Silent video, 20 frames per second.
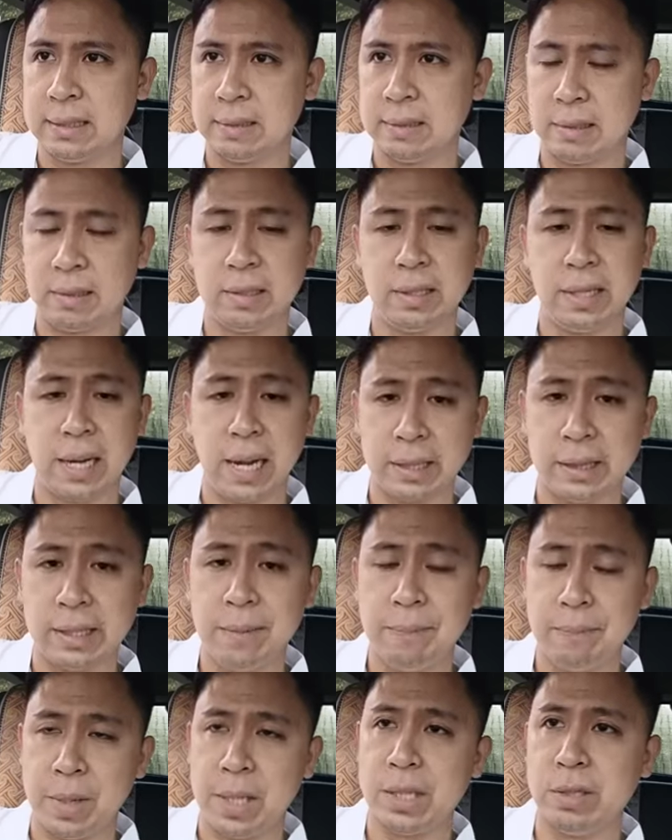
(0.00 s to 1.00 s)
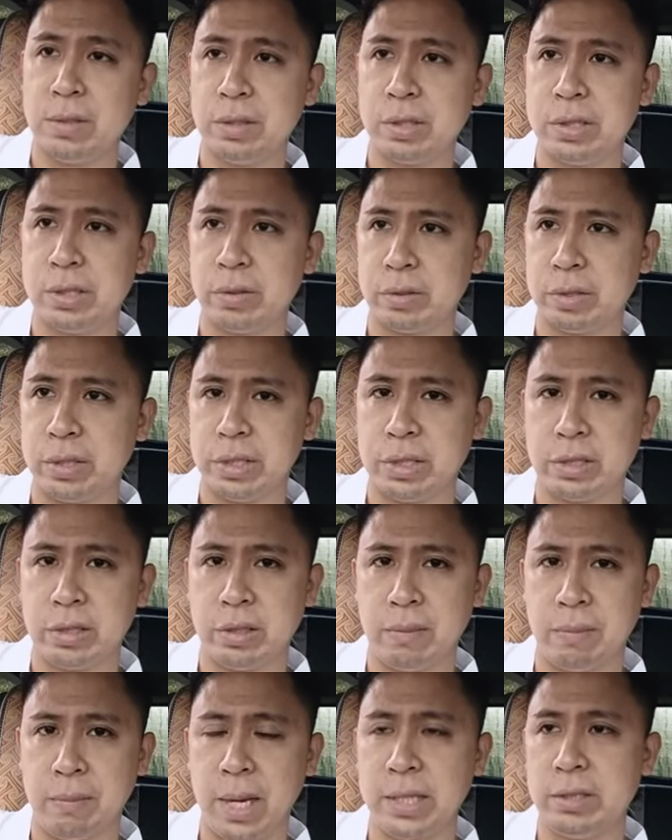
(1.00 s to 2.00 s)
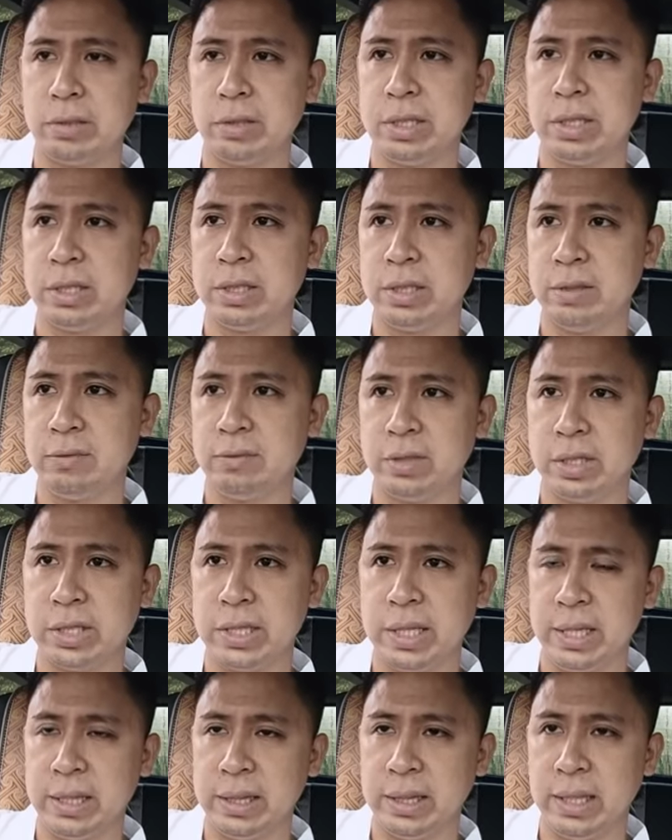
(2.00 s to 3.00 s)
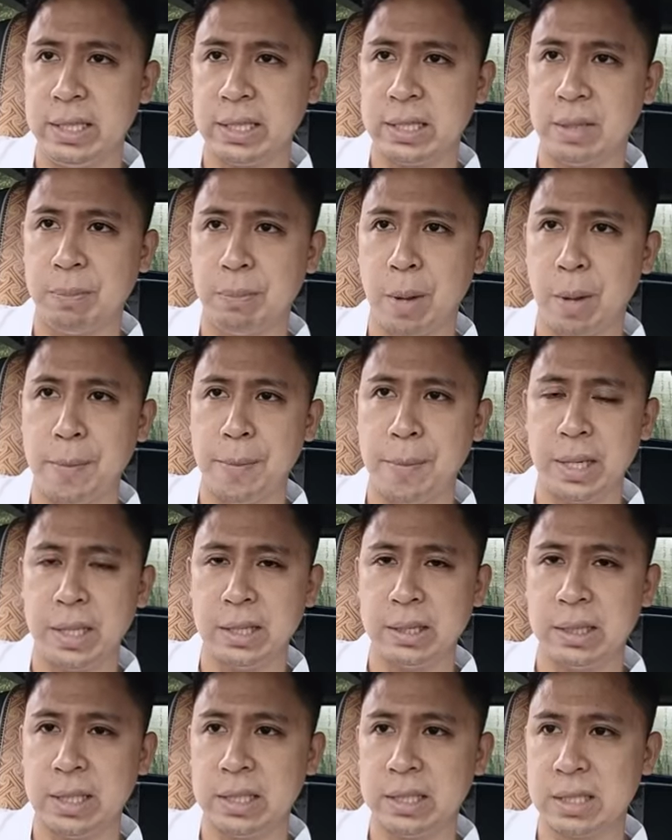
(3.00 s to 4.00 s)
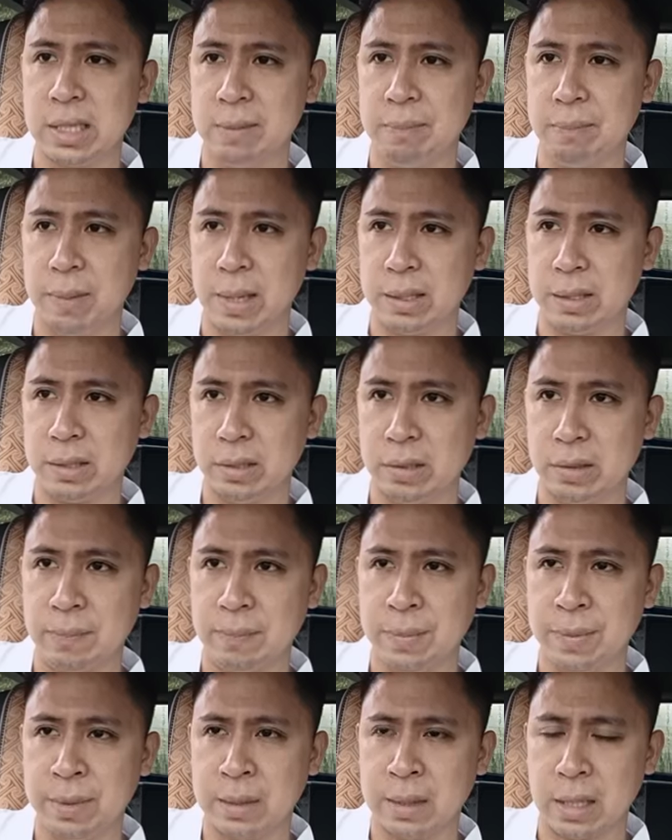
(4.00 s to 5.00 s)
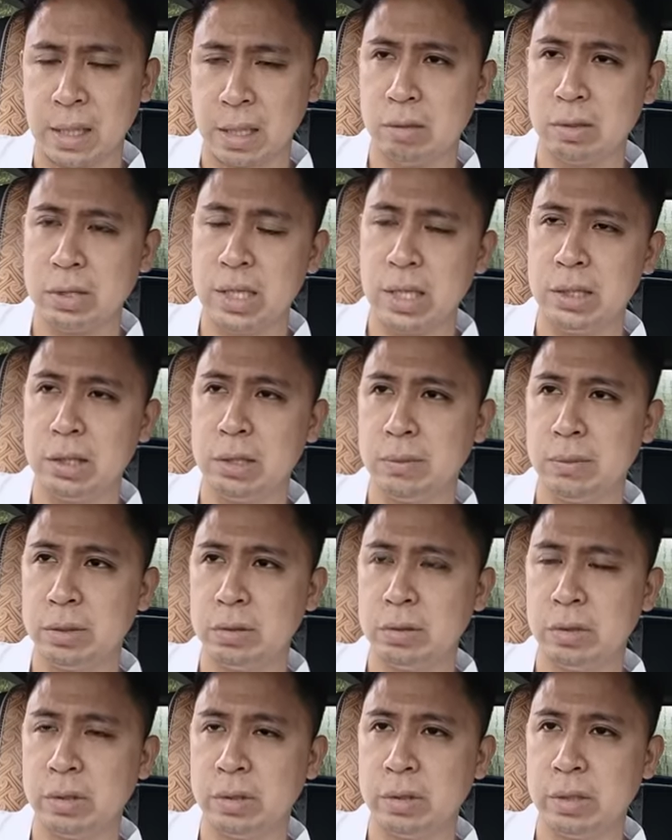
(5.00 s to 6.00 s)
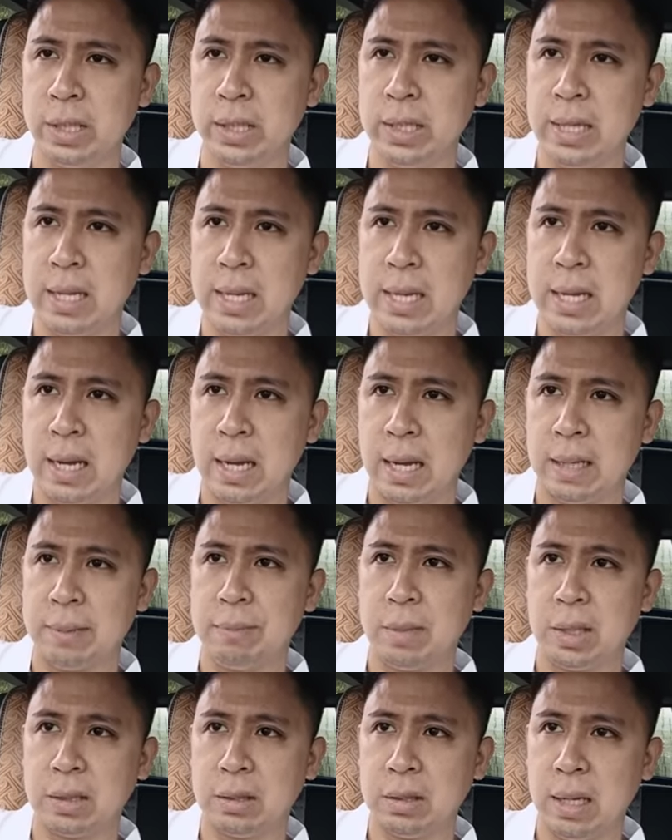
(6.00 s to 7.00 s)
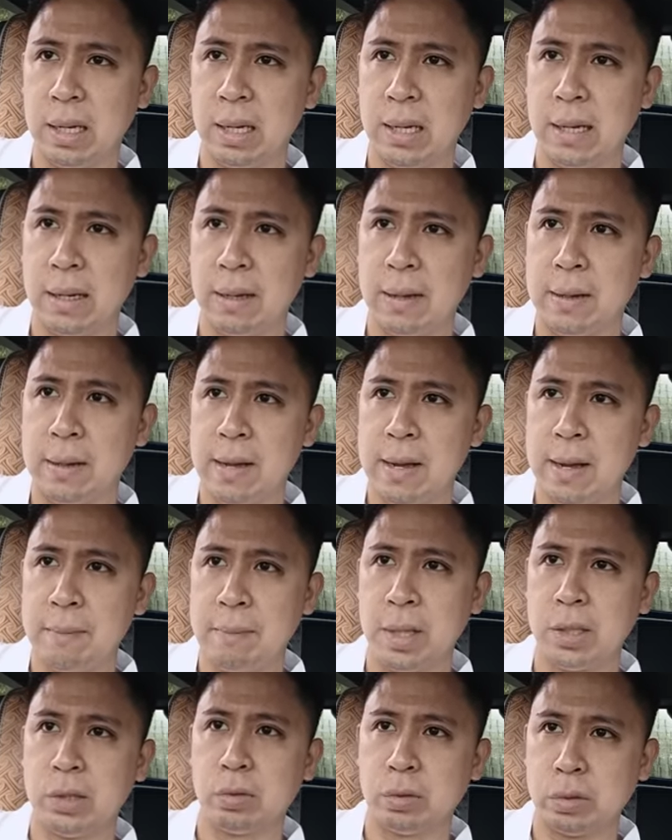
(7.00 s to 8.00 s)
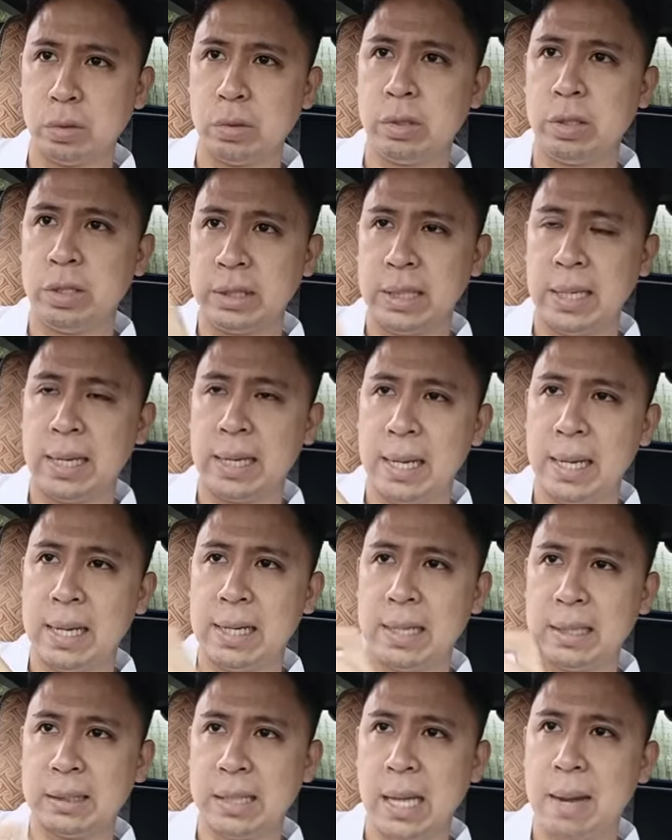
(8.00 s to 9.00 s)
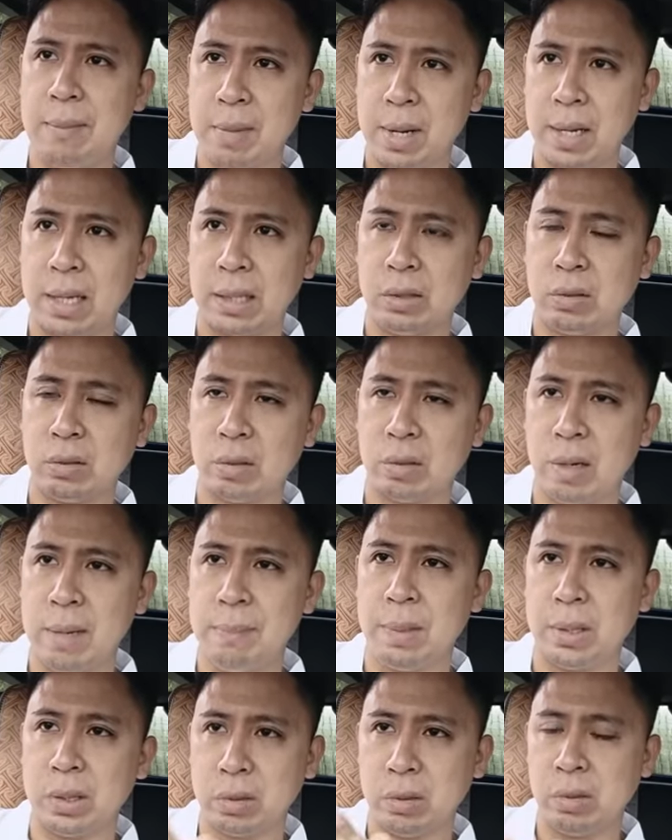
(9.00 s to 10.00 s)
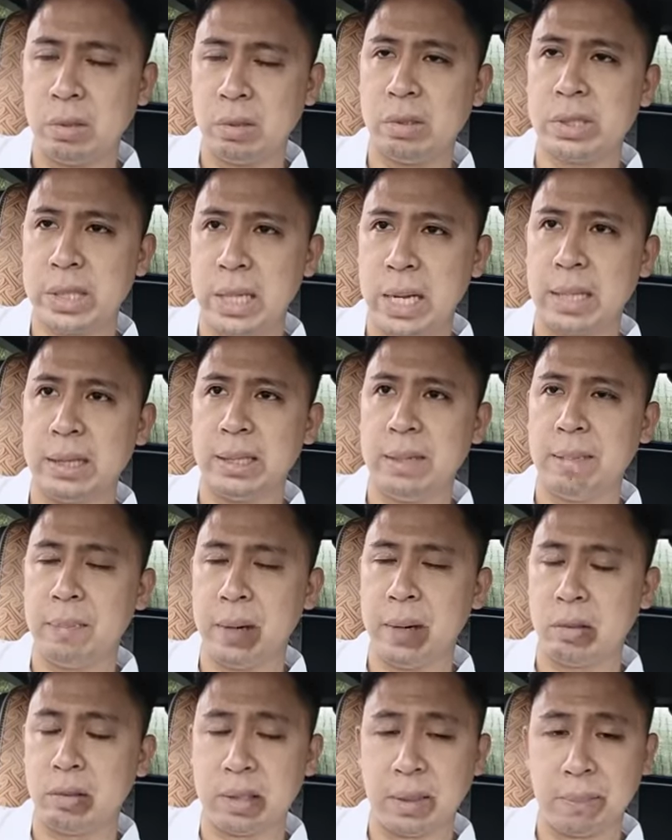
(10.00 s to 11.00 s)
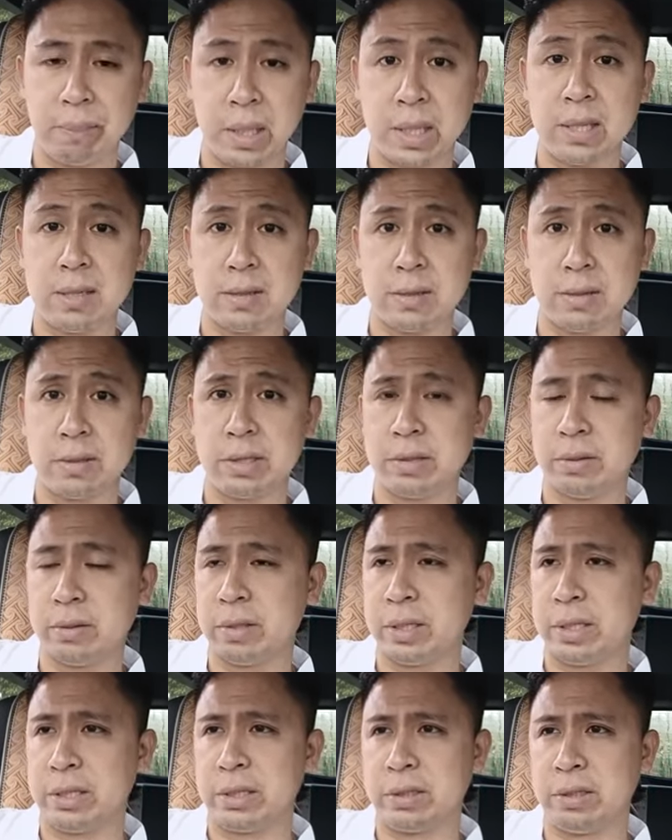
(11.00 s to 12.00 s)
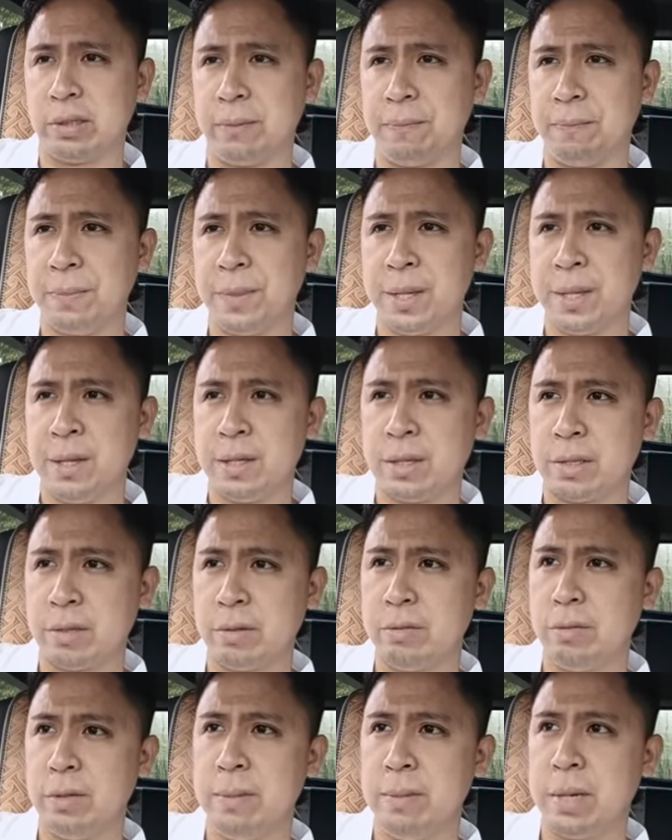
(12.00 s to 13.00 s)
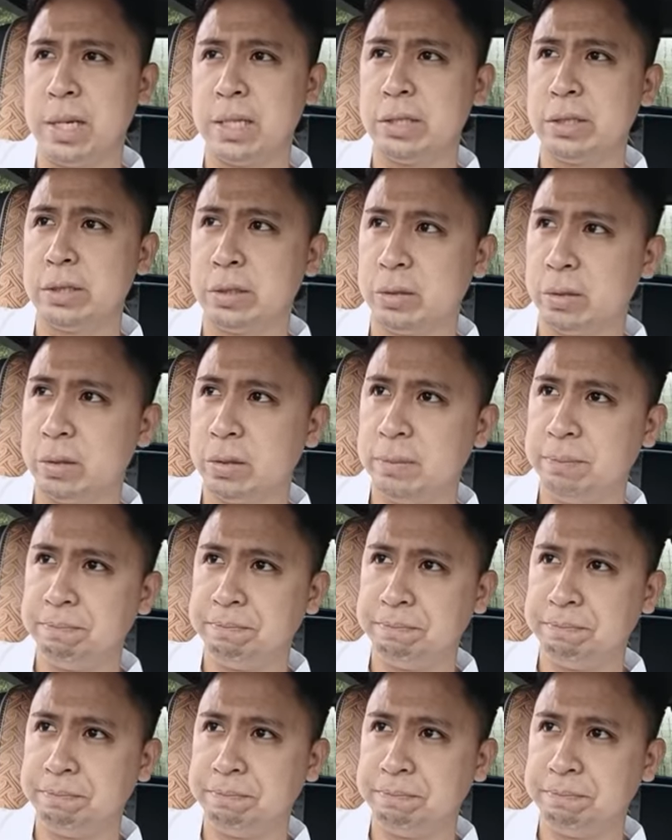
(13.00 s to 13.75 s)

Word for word: no ng ating Panginoong Kristo. Matthew 16 verse 18 sa pamamagitan ni San Pedro na kung saan tumutukoy at mag uh, magtutukoy talaga ng tamang katuruan patungkol sa ating Pang- Panginoong Kristo. So we must to